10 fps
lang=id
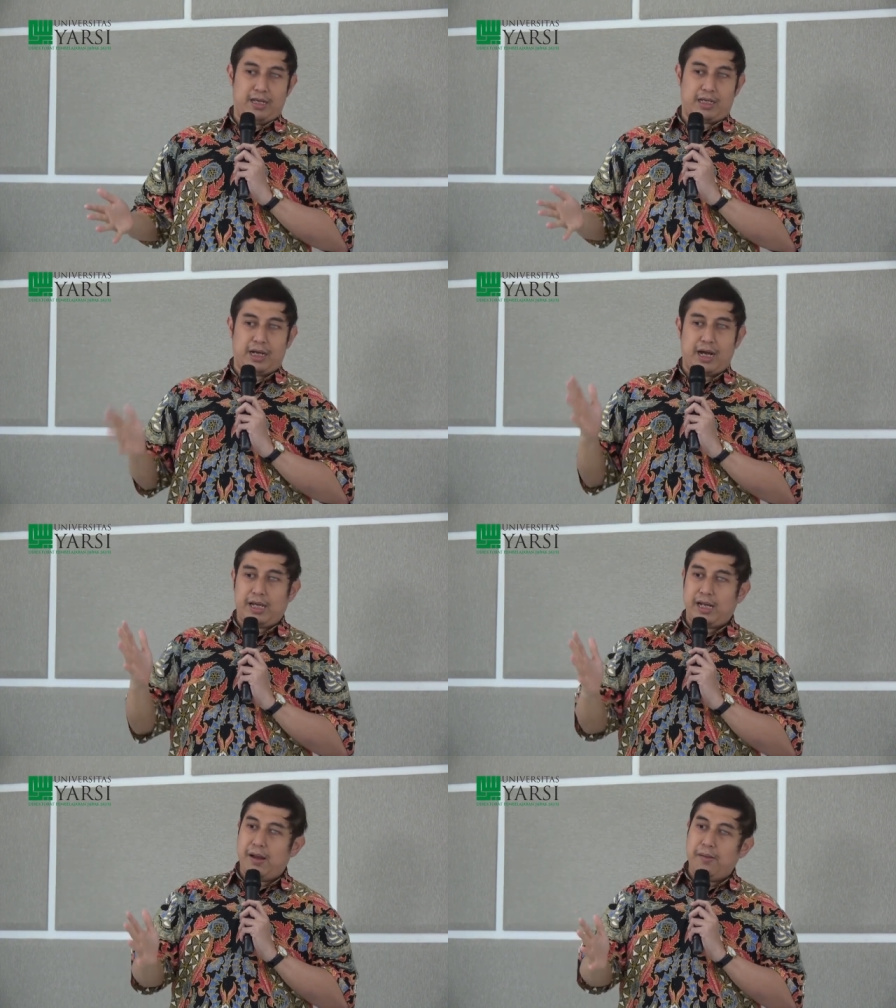
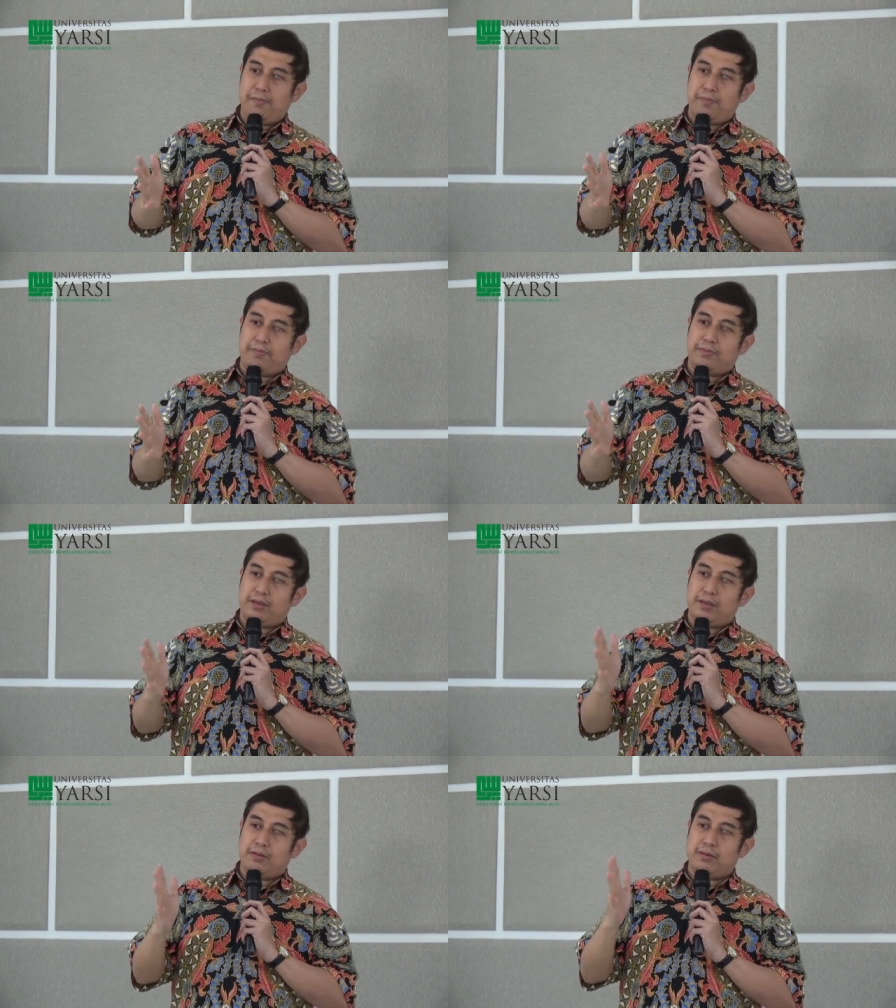Kira-kira
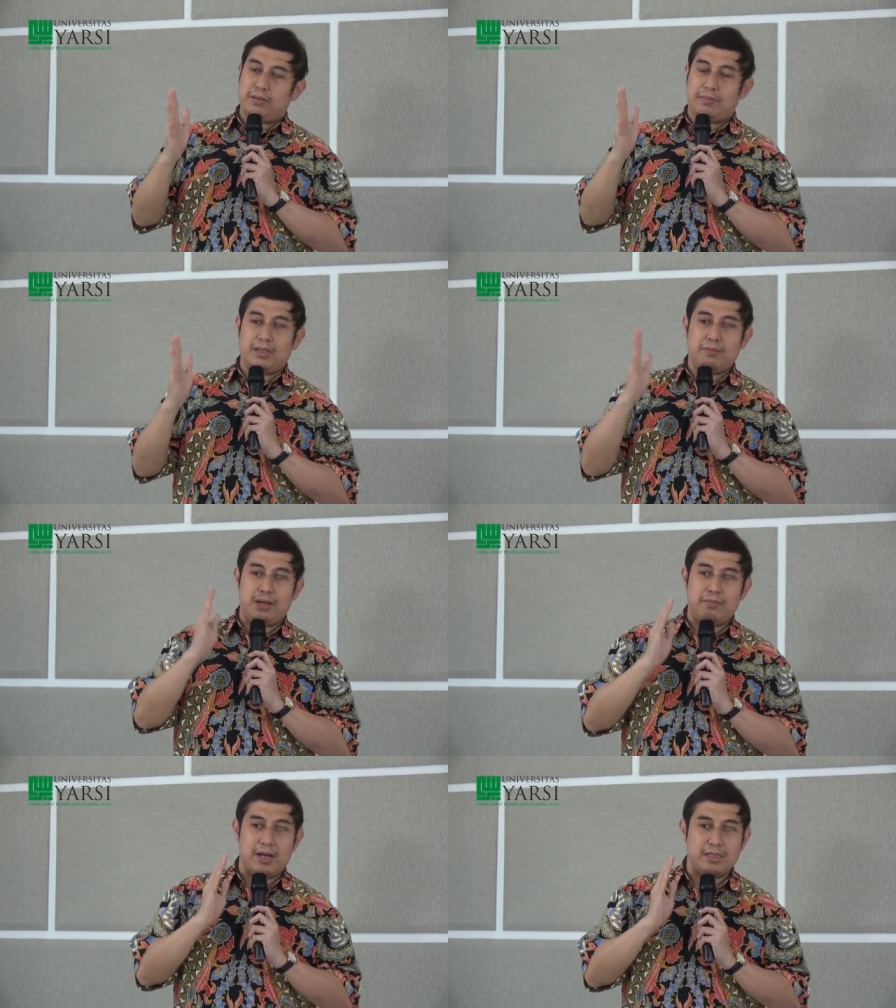
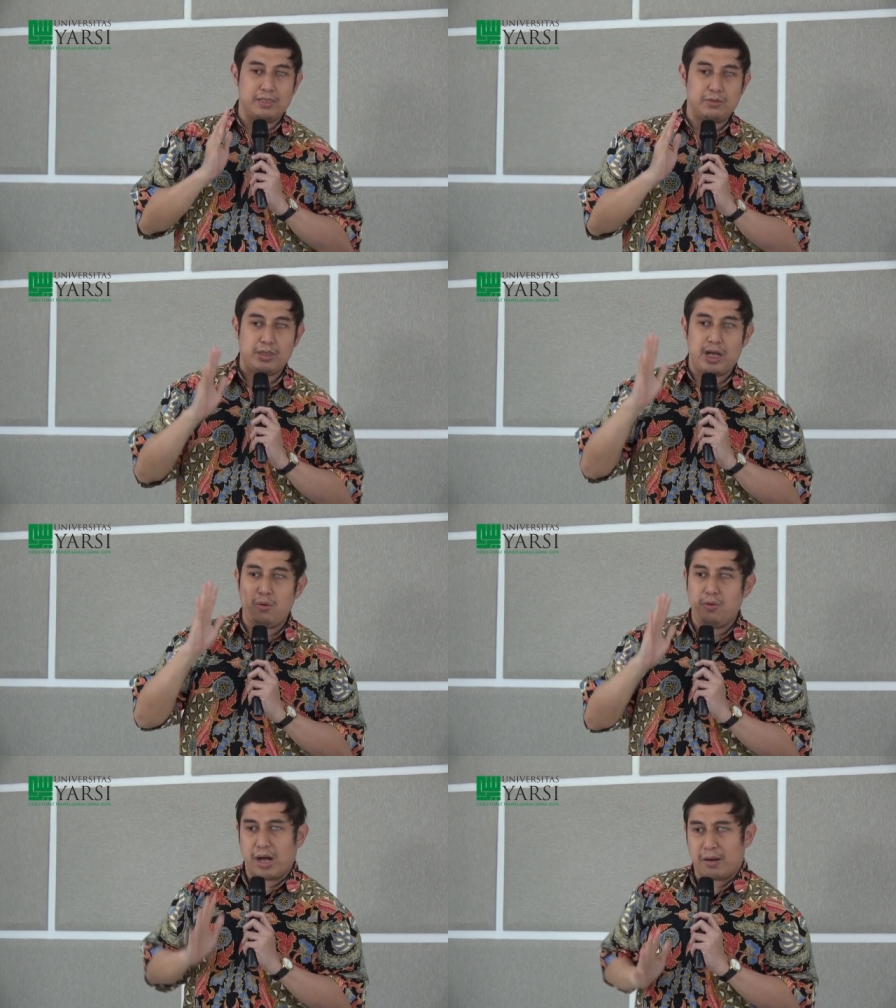teman-teman mahasiswa tahu
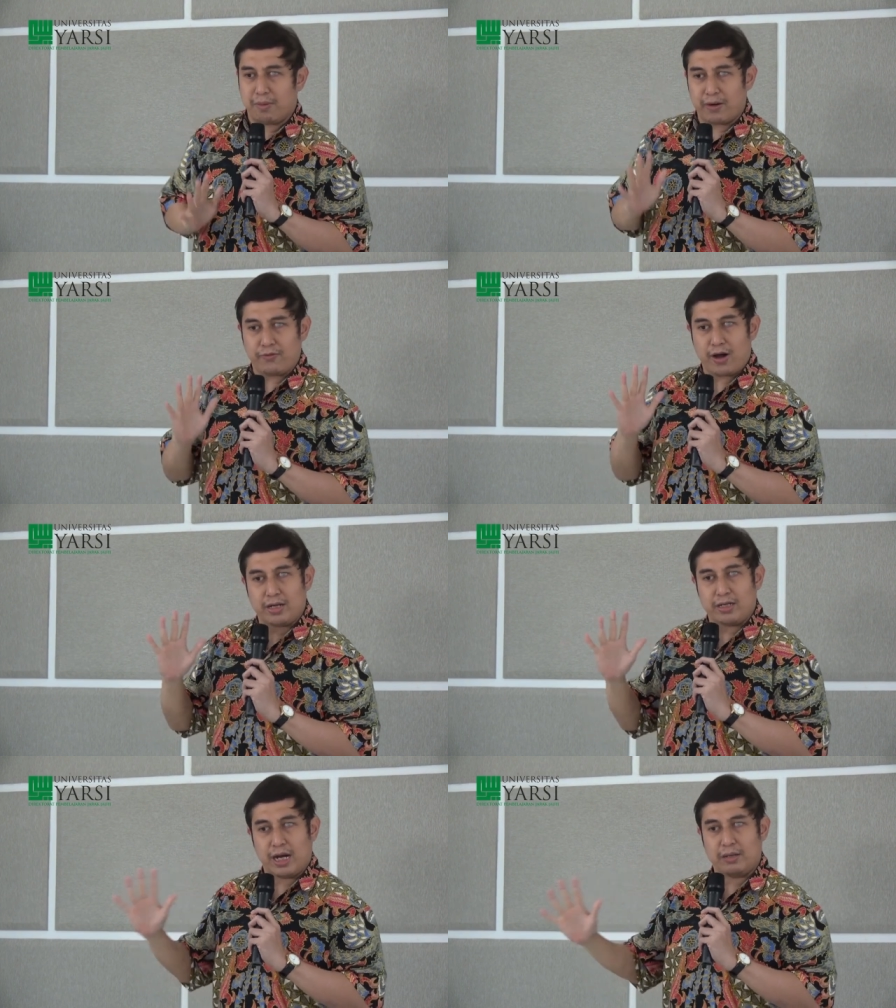nggak
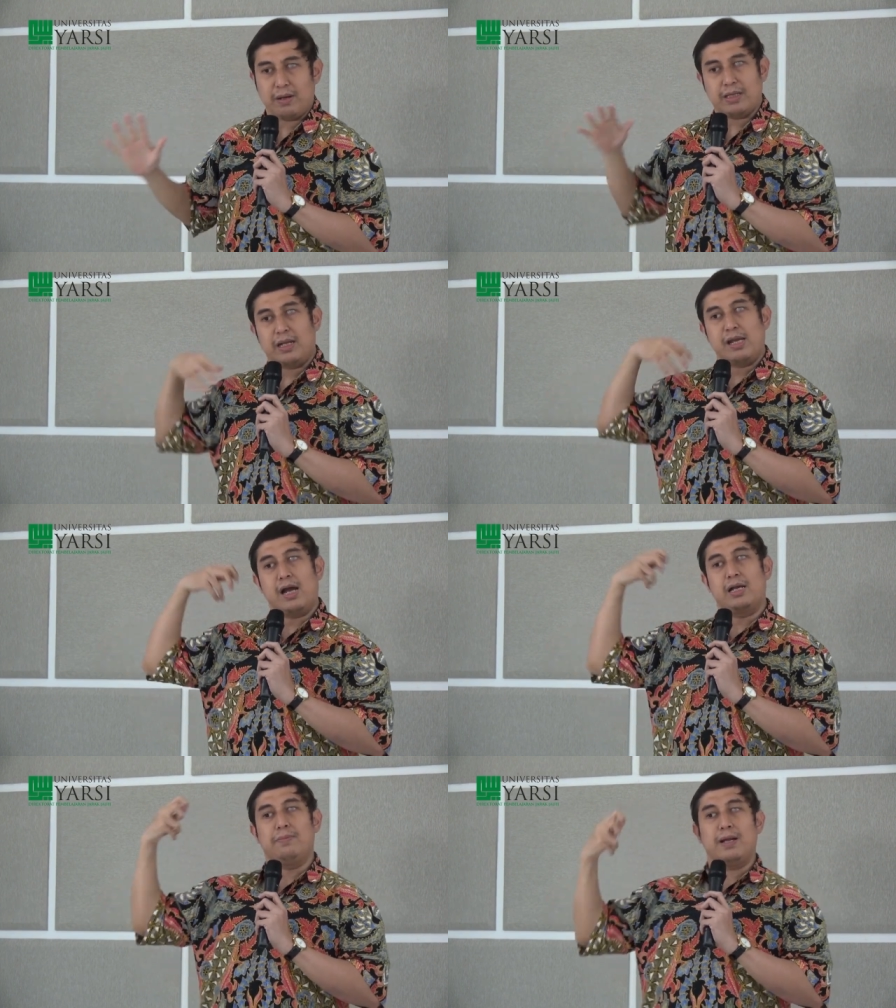manfaat dari materi yang
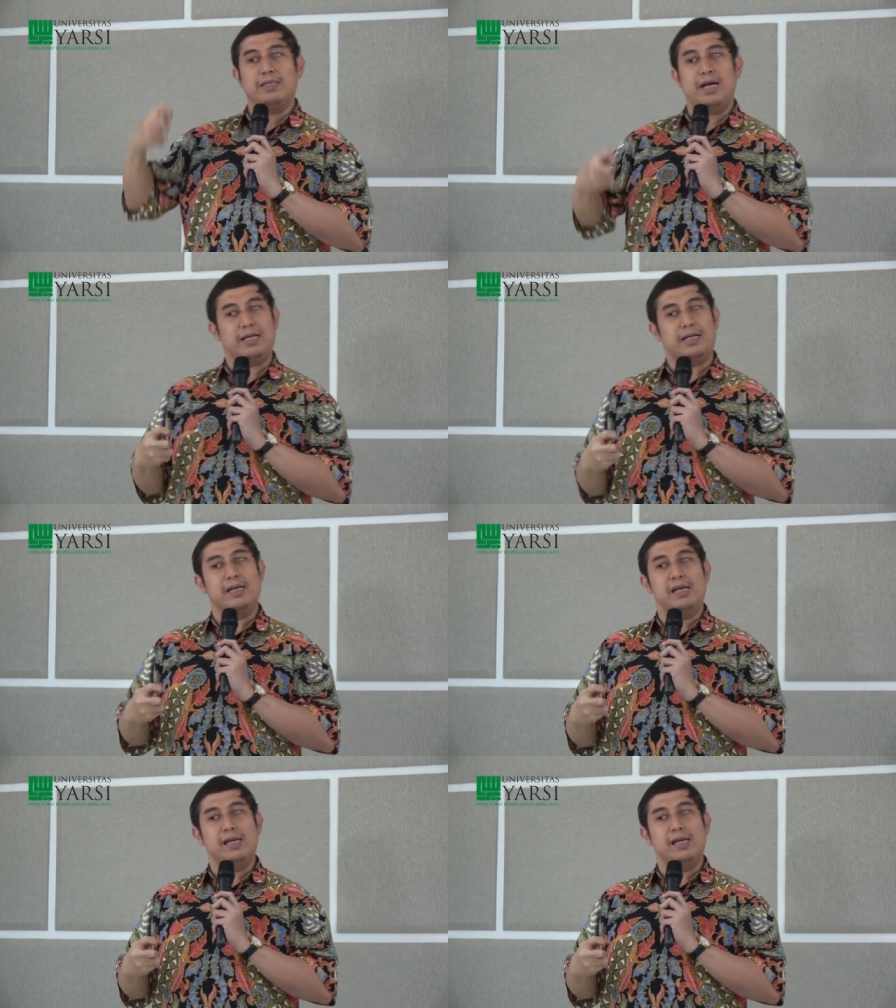akan dipelajari?